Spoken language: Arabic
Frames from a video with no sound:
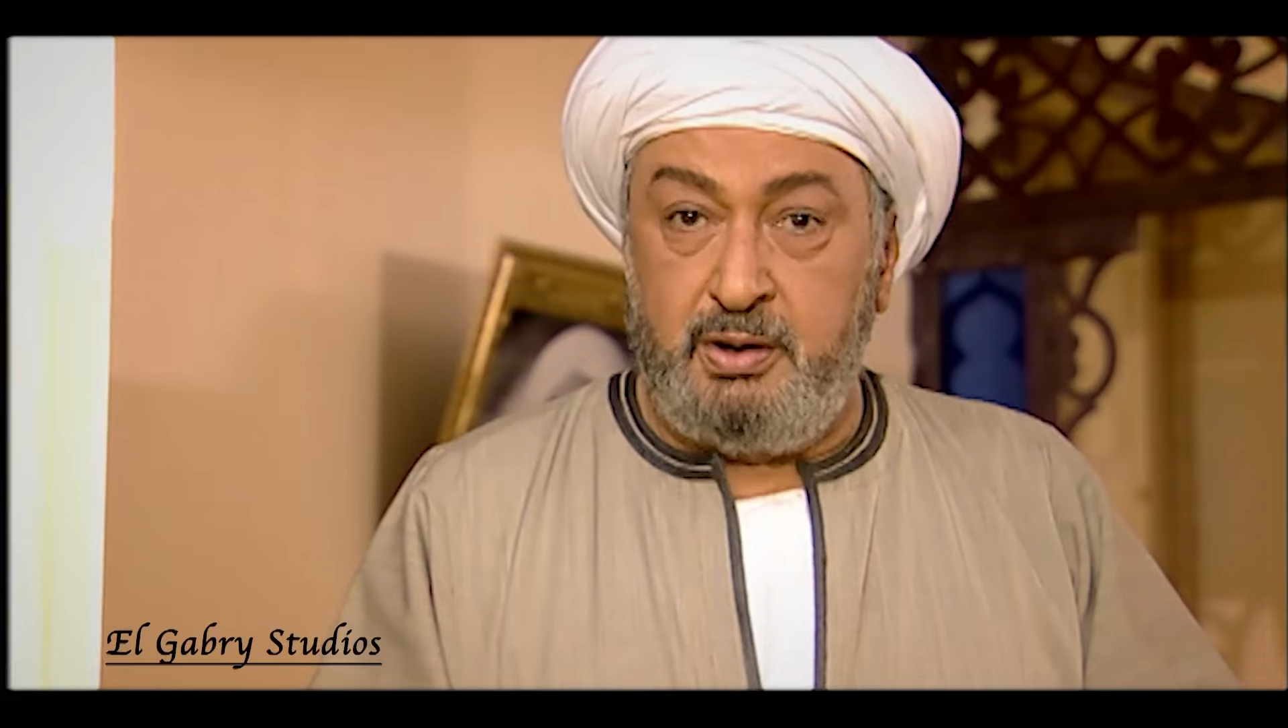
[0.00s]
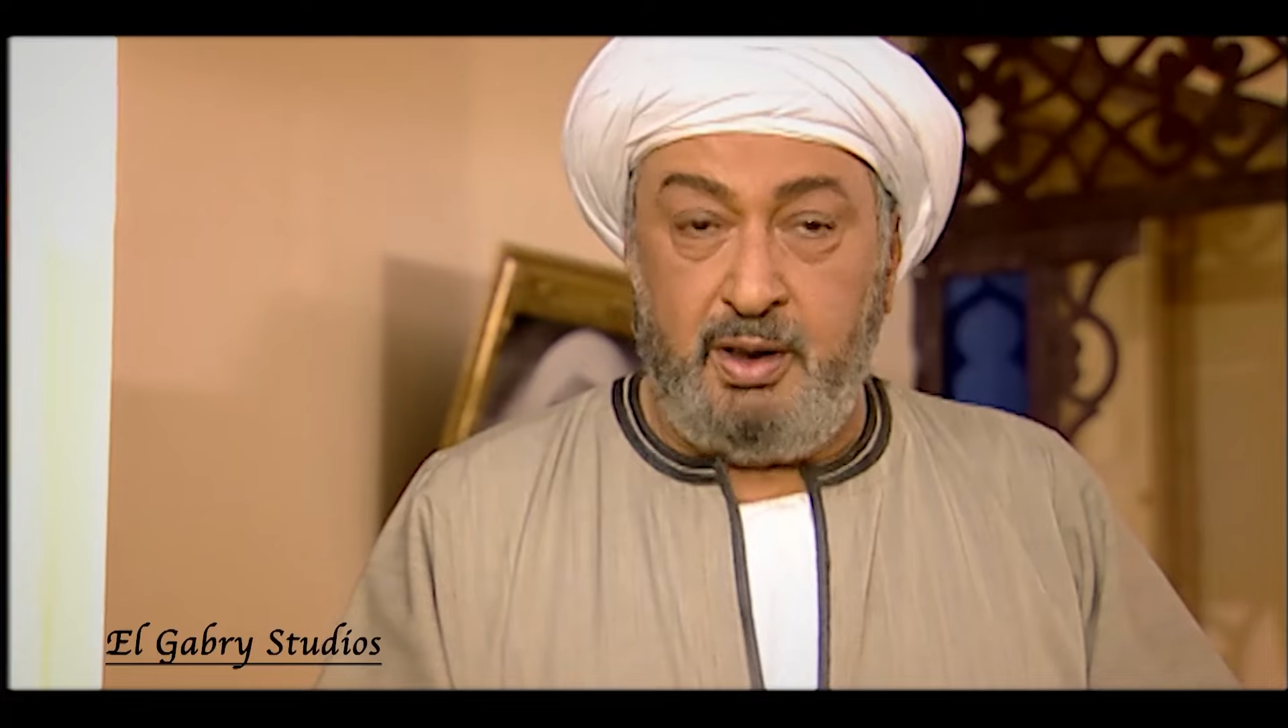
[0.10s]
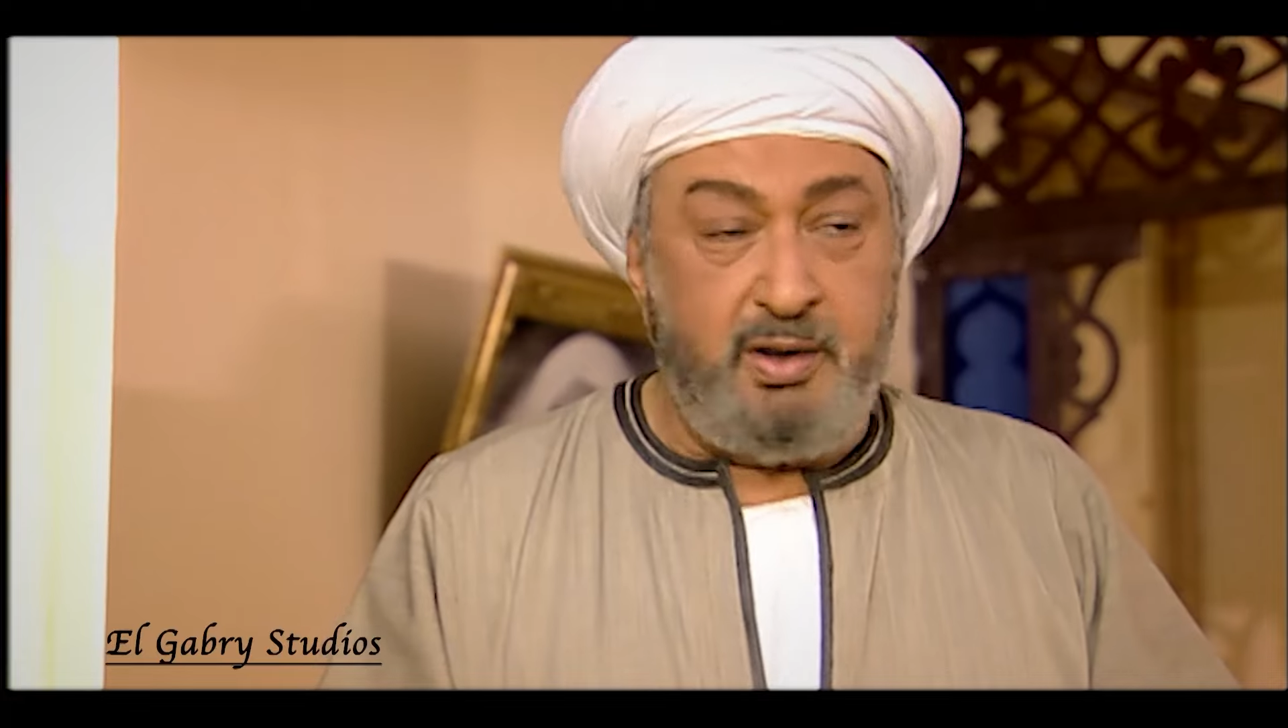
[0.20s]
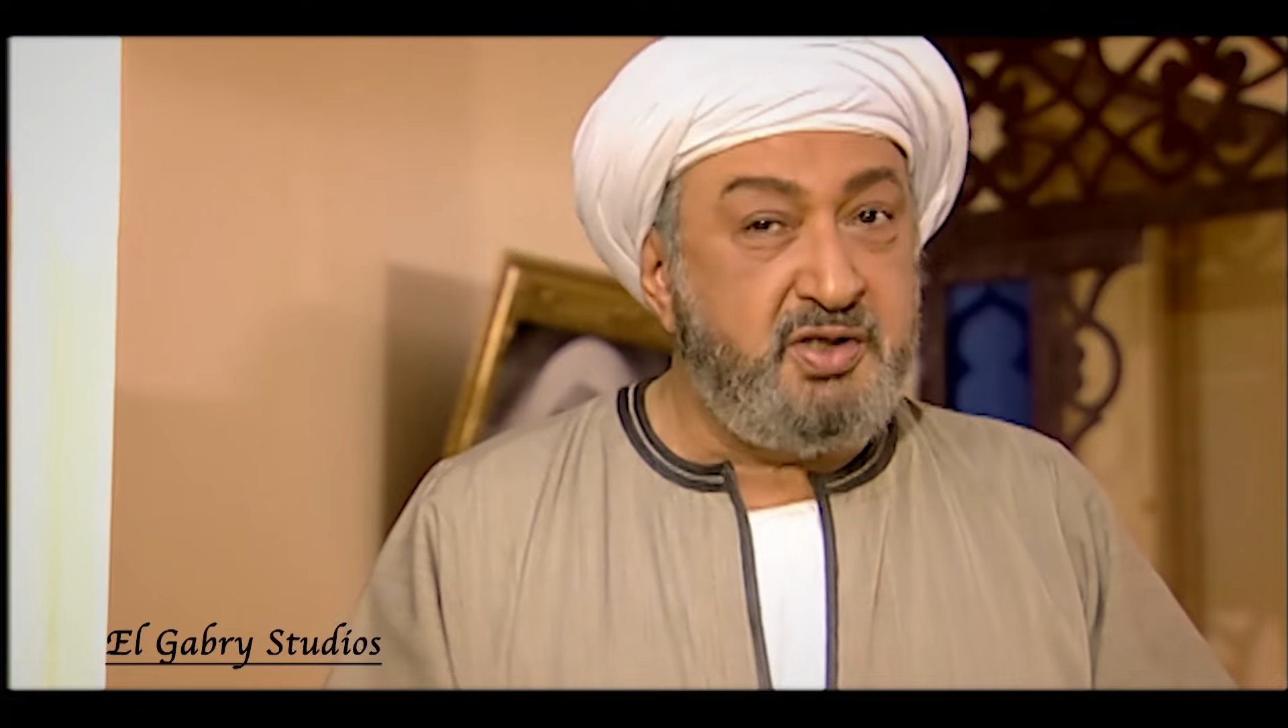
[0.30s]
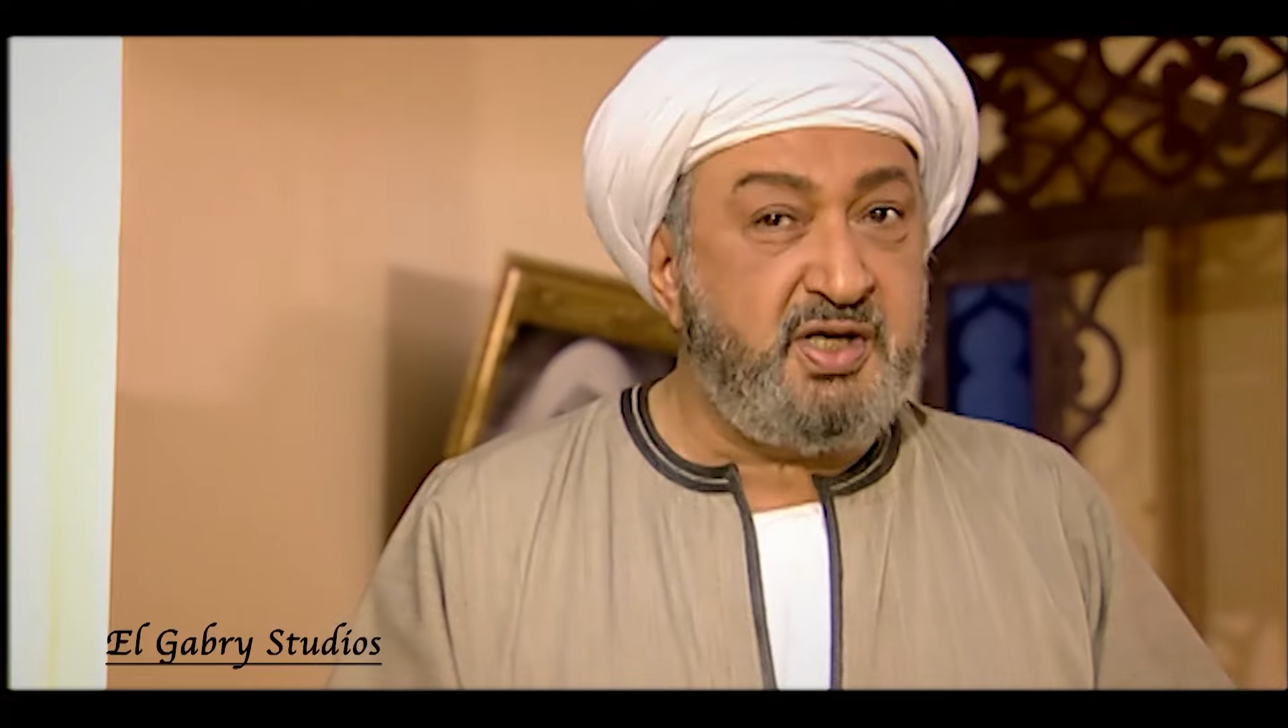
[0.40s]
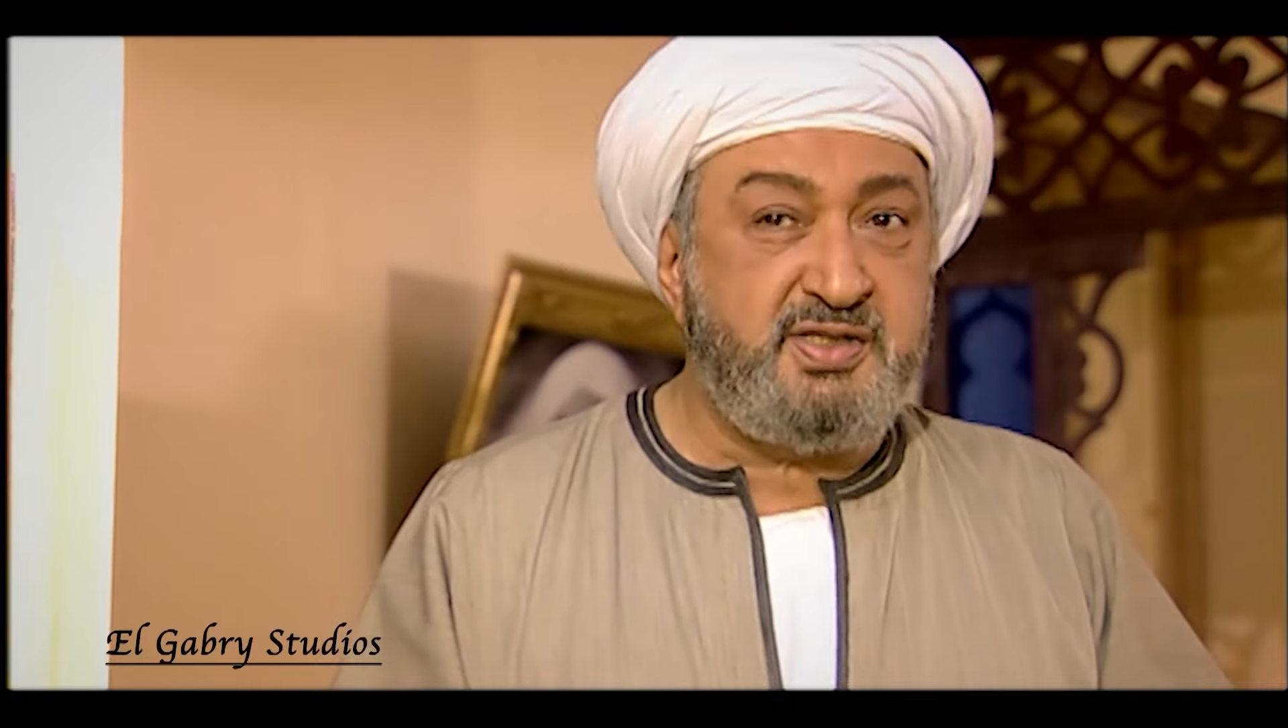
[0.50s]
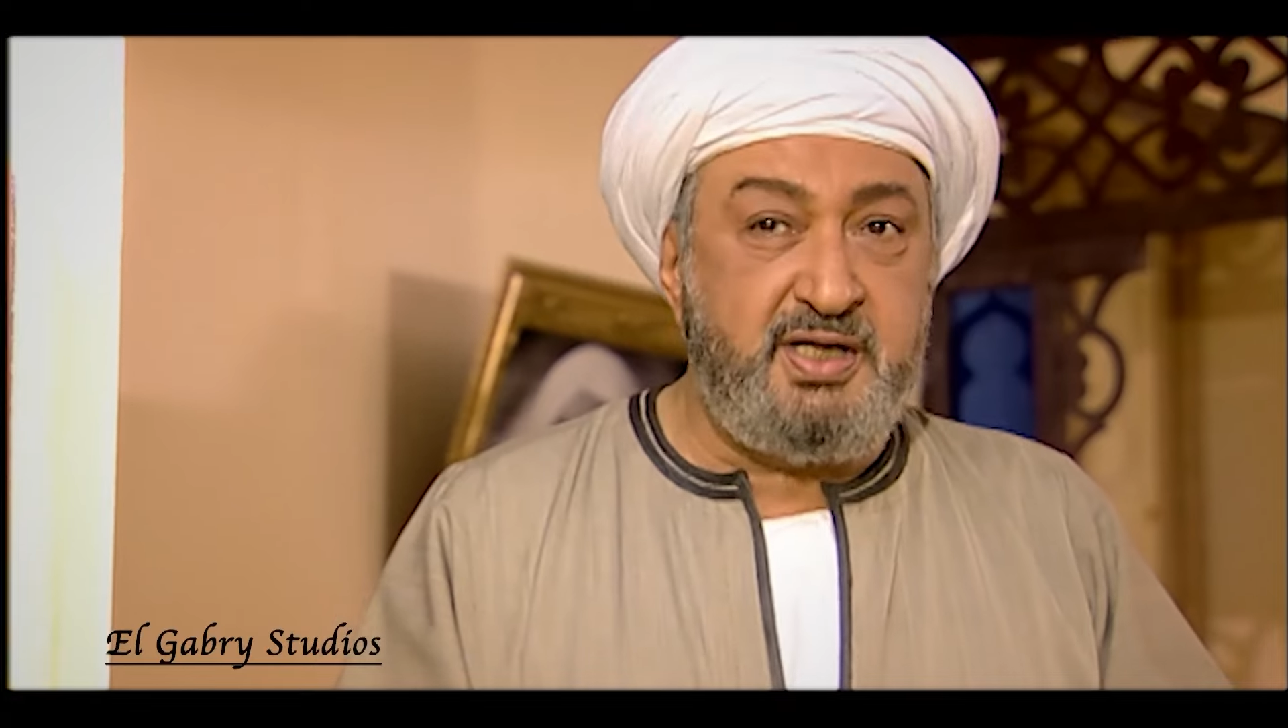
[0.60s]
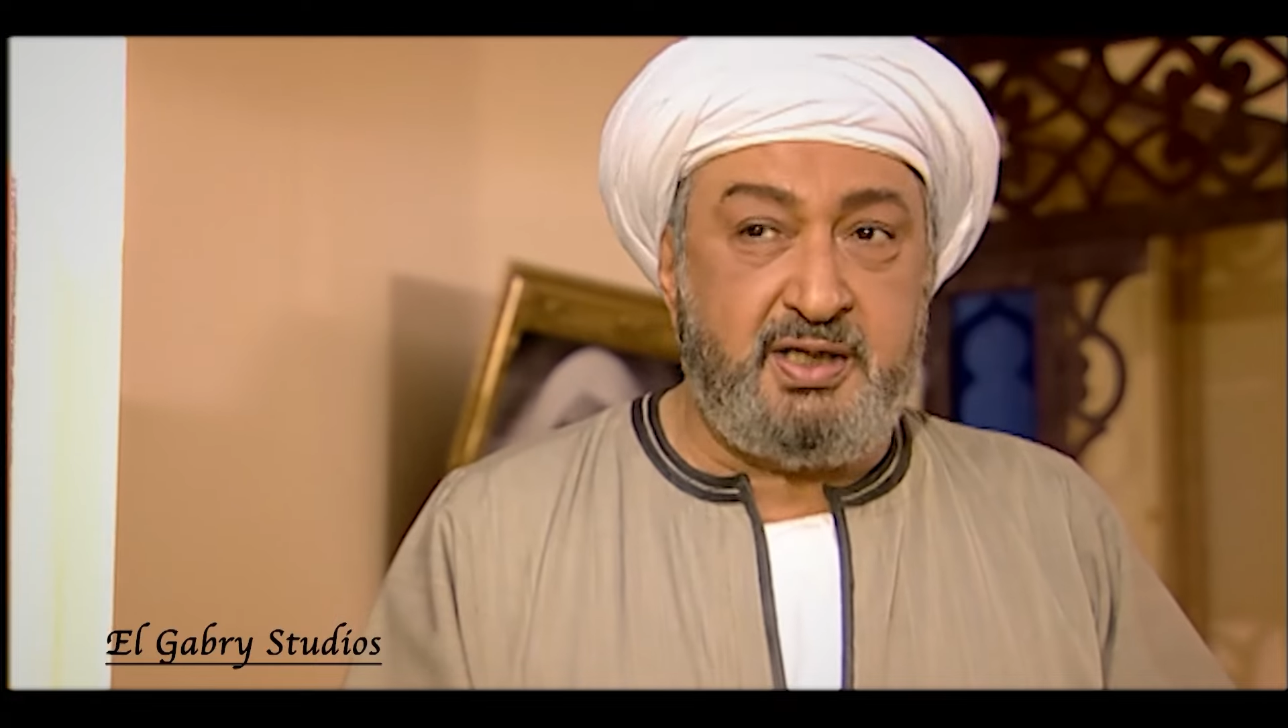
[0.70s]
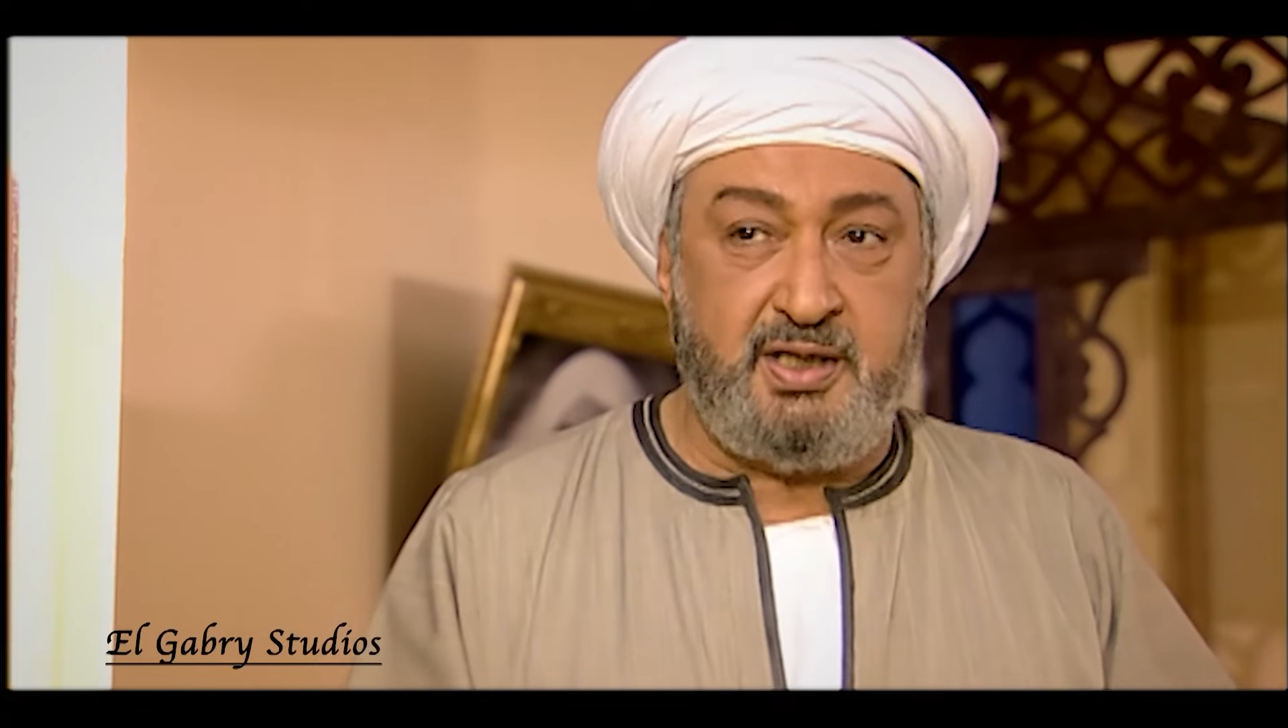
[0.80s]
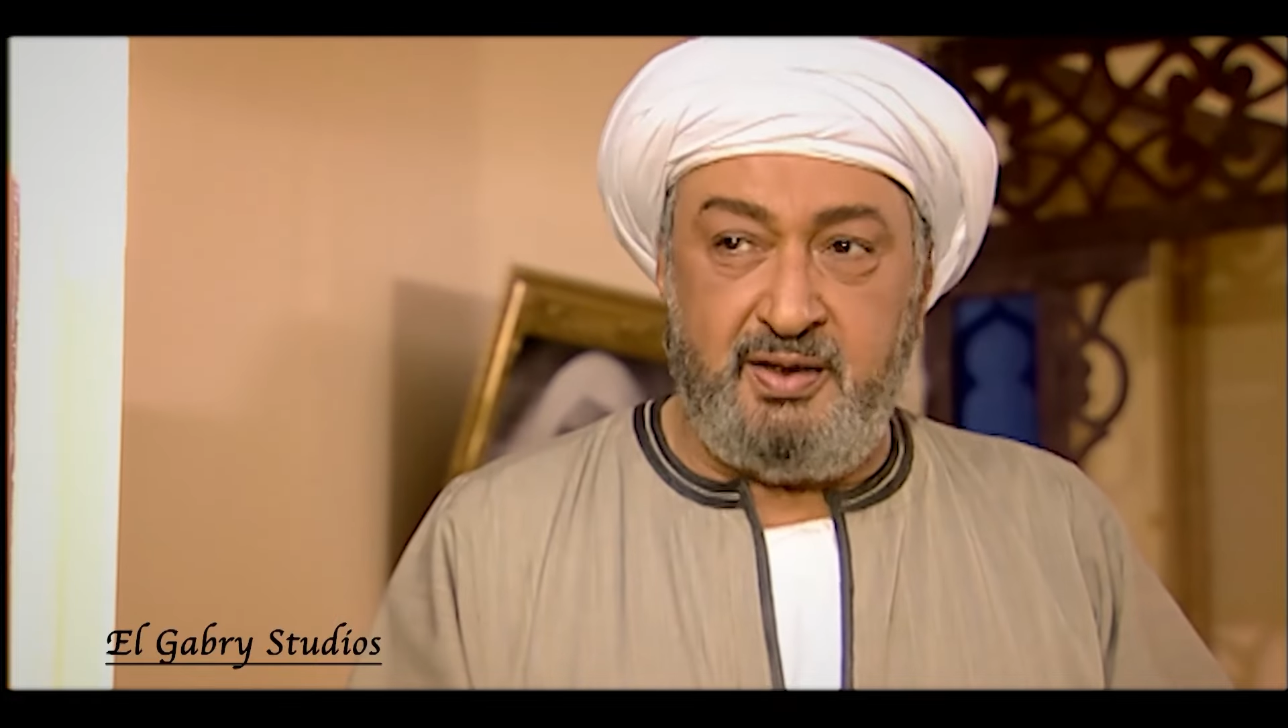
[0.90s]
الله يجازيك